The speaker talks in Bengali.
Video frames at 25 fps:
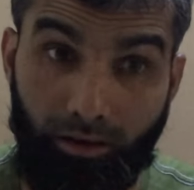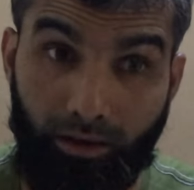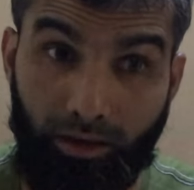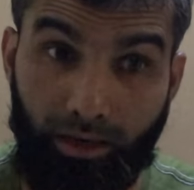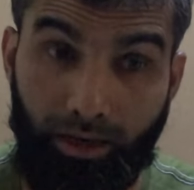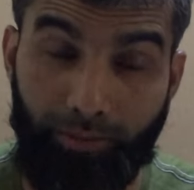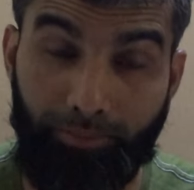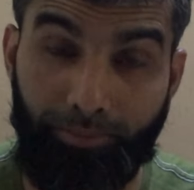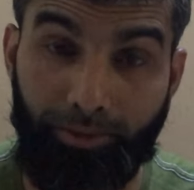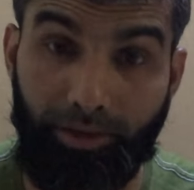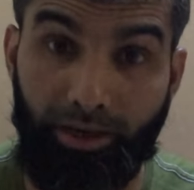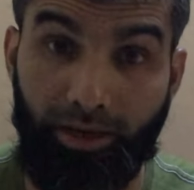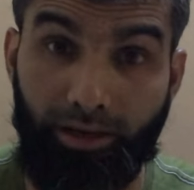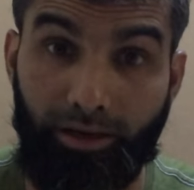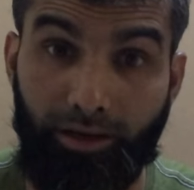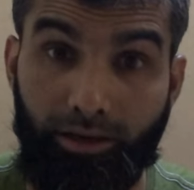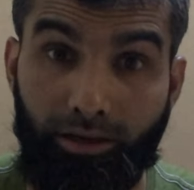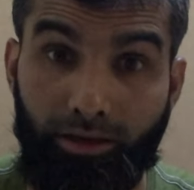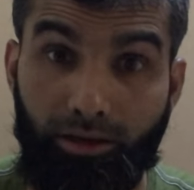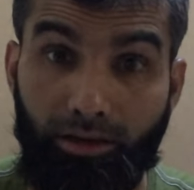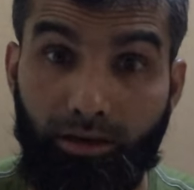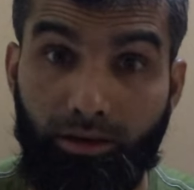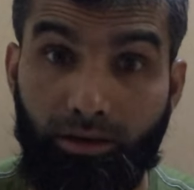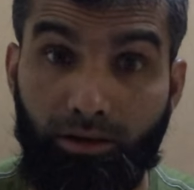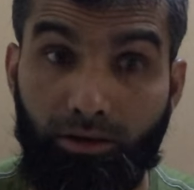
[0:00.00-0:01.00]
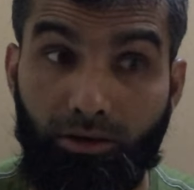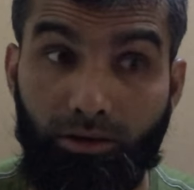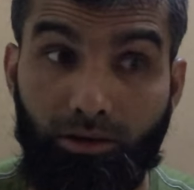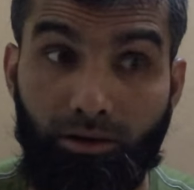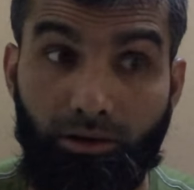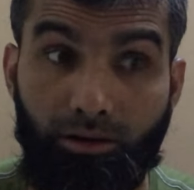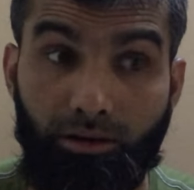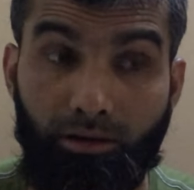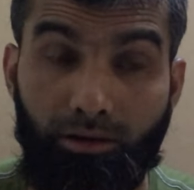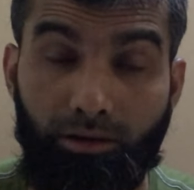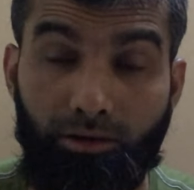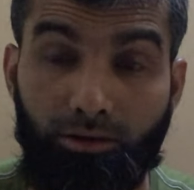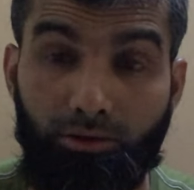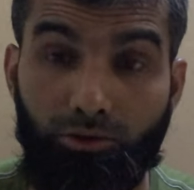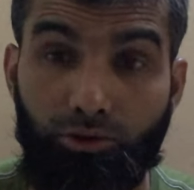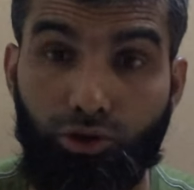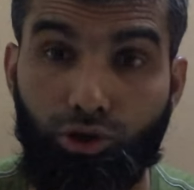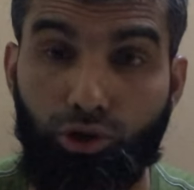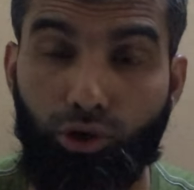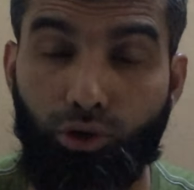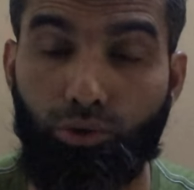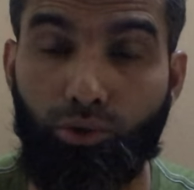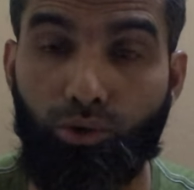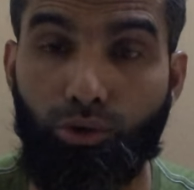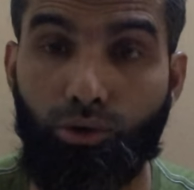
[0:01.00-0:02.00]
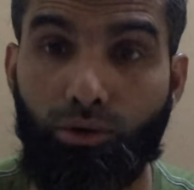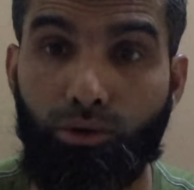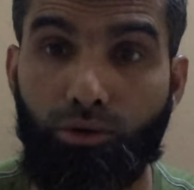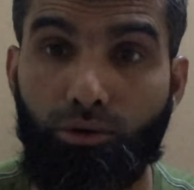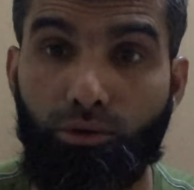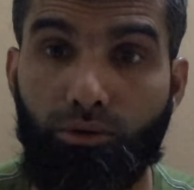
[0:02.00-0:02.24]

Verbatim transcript: আপনার সকল